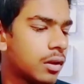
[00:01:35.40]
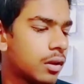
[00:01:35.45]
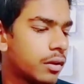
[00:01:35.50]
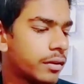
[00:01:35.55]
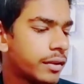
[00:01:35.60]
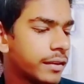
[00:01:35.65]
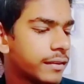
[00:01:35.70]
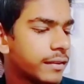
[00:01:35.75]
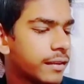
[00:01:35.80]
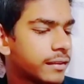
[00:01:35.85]
और
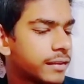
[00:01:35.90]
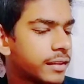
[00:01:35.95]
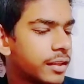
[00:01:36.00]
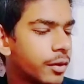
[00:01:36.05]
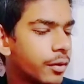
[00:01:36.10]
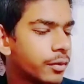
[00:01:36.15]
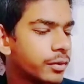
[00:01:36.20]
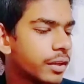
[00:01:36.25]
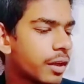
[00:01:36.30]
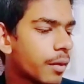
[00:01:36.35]
देख सकते
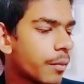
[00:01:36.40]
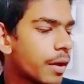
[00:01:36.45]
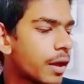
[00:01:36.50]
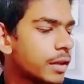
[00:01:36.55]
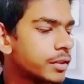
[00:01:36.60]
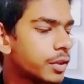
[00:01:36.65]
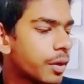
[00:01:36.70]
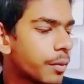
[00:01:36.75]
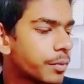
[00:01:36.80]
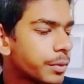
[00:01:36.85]
हो ये हमारा
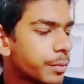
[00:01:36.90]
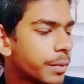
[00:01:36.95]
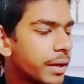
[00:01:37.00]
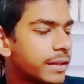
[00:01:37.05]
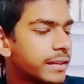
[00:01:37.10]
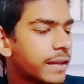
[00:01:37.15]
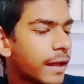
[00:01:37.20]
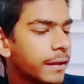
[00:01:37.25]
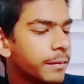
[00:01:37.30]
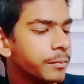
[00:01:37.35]
जो सबसे
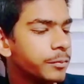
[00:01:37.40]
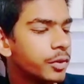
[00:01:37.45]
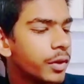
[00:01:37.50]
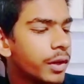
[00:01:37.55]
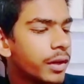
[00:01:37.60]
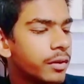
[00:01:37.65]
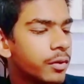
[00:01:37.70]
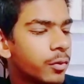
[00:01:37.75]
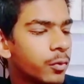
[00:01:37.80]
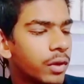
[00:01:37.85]
पहले टाइम जो
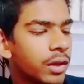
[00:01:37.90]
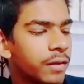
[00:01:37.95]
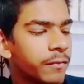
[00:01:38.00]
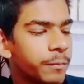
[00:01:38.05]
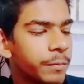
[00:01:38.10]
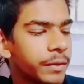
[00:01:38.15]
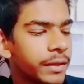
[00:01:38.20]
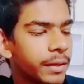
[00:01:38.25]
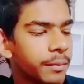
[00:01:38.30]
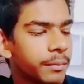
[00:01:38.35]
है ट्वेल्व
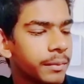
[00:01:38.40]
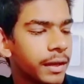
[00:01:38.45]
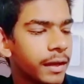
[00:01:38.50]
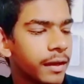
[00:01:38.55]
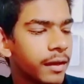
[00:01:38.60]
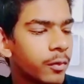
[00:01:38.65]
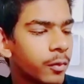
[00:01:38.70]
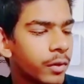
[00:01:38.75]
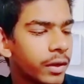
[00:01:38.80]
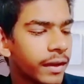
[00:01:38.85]
पी
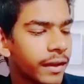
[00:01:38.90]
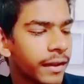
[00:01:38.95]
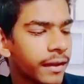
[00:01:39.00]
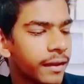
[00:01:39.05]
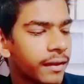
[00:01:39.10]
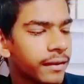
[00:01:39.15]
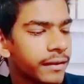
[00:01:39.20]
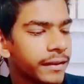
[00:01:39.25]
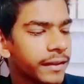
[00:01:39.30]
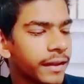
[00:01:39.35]
लगा हुआ
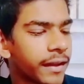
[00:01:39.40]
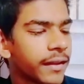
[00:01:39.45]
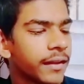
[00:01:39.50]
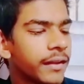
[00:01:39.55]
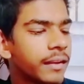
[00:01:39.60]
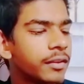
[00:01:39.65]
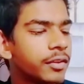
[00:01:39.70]
रहेगा ठीक है